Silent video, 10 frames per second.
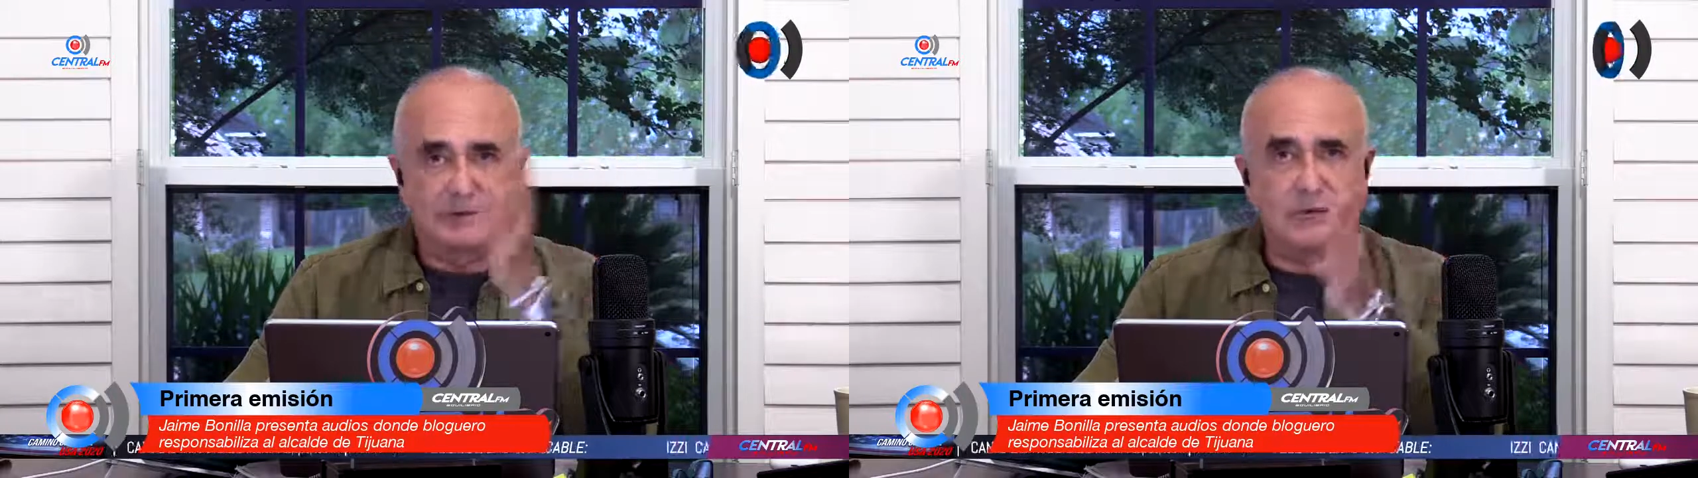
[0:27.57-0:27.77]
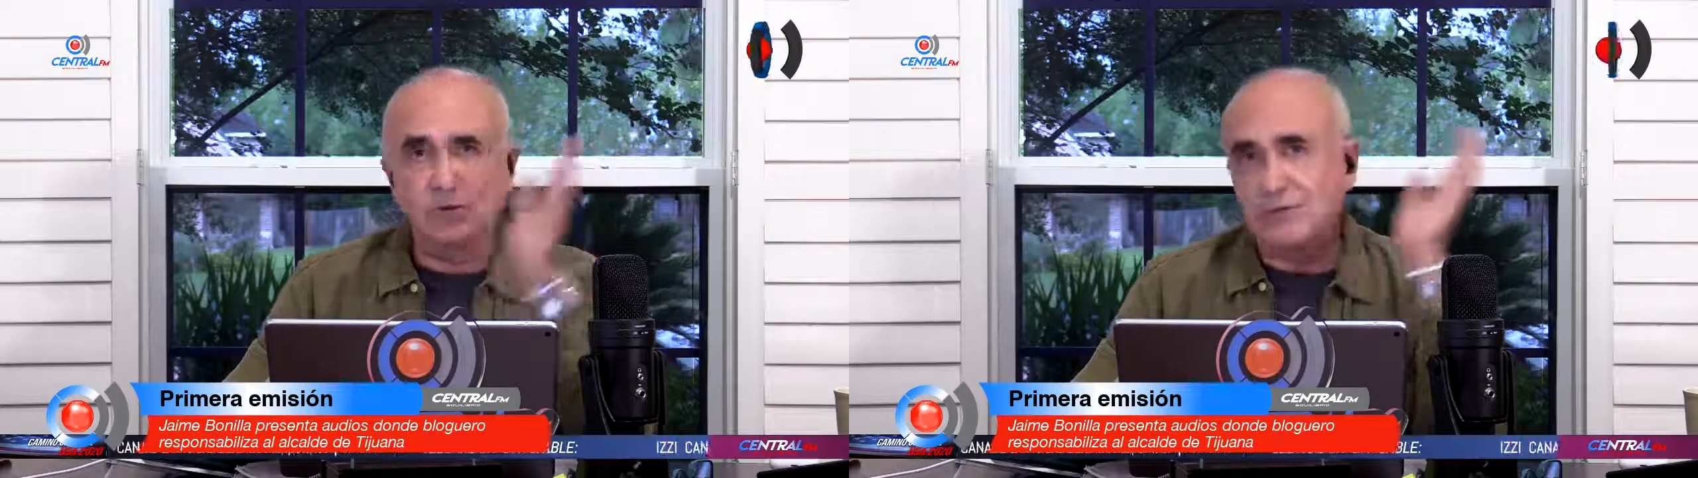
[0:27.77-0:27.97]

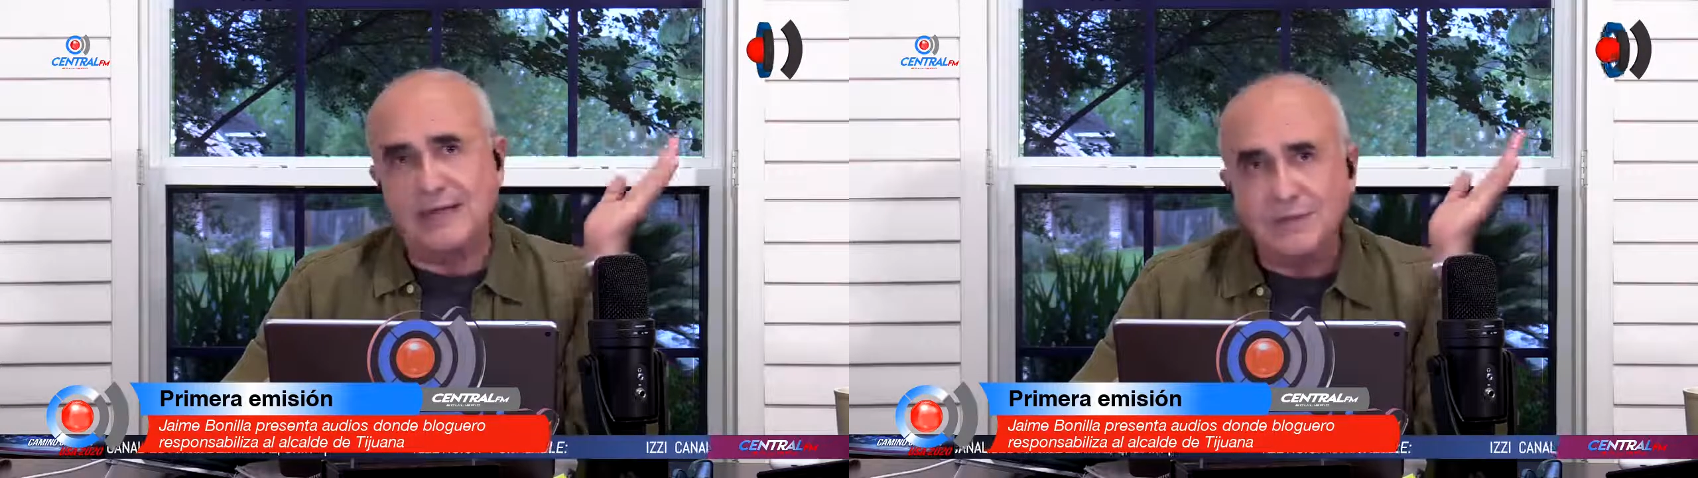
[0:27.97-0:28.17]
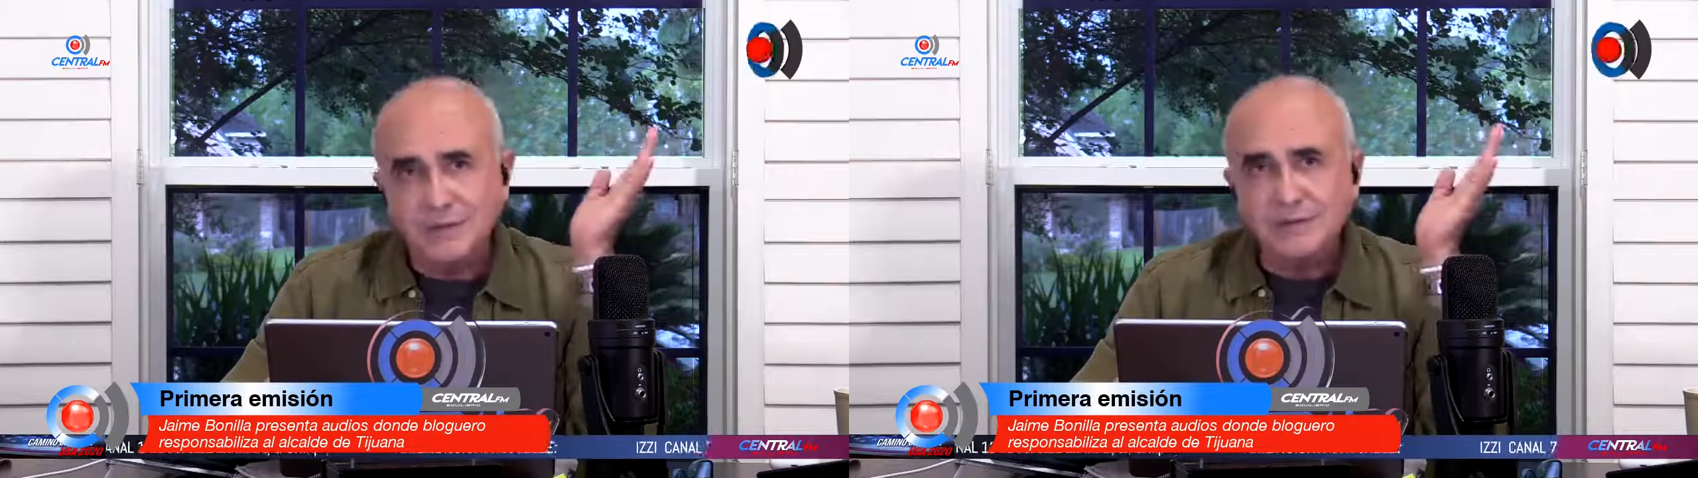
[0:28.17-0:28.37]
está
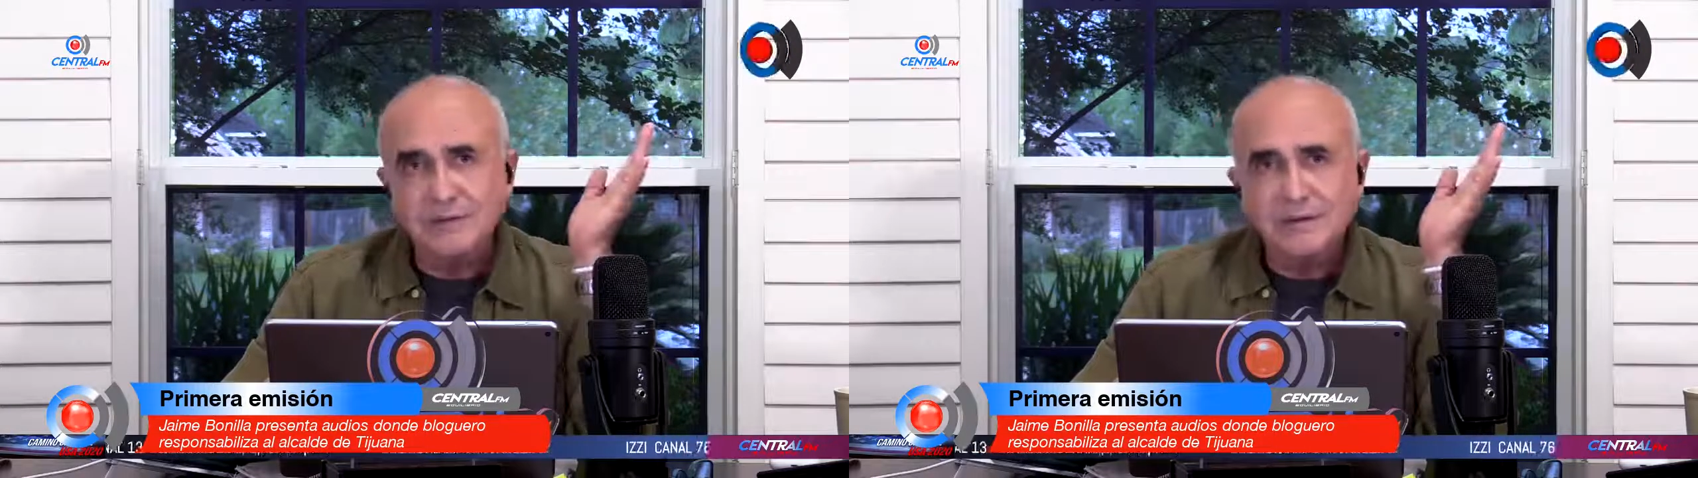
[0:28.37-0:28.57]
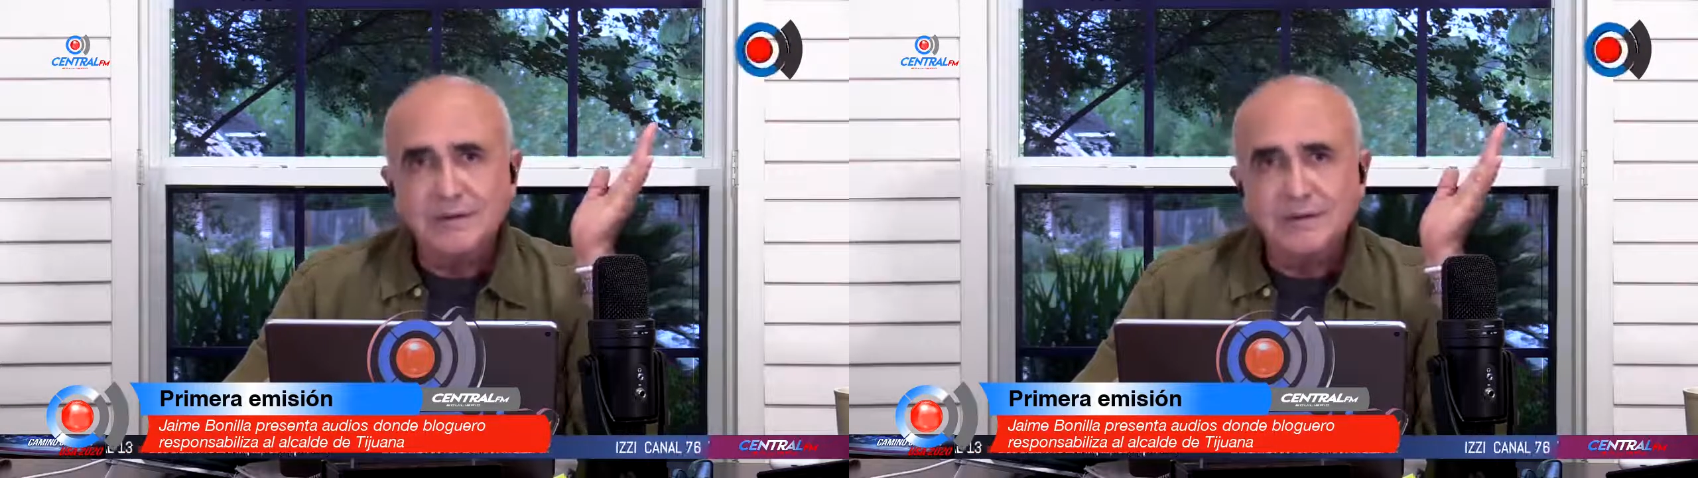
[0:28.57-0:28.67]
acusando